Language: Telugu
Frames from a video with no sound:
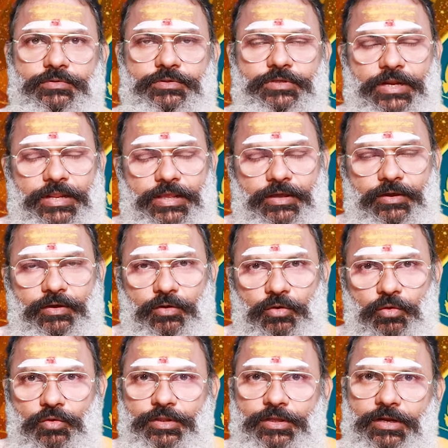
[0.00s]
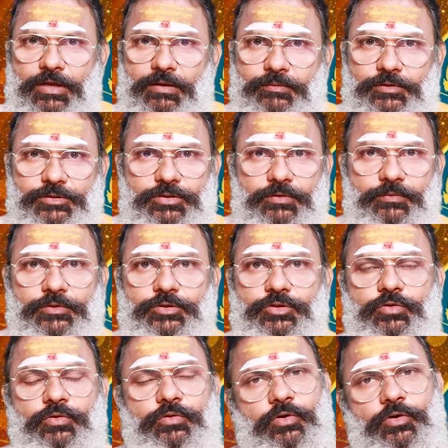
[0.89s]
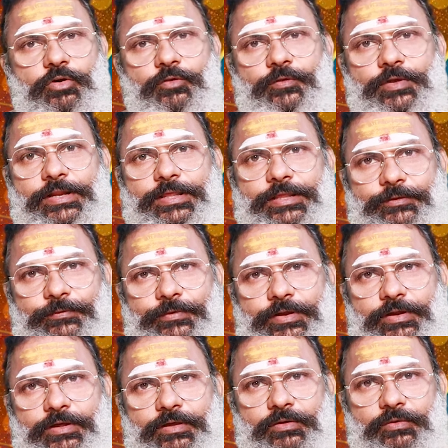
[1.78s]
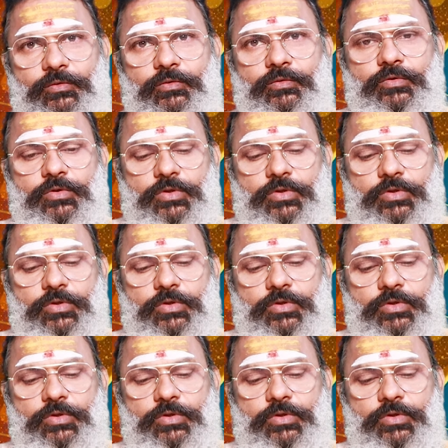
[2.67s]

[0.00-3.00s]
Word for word: శ్రీ క్రోధినామ సంవత్సరం రెండు వేల ఇరవై నాలుగు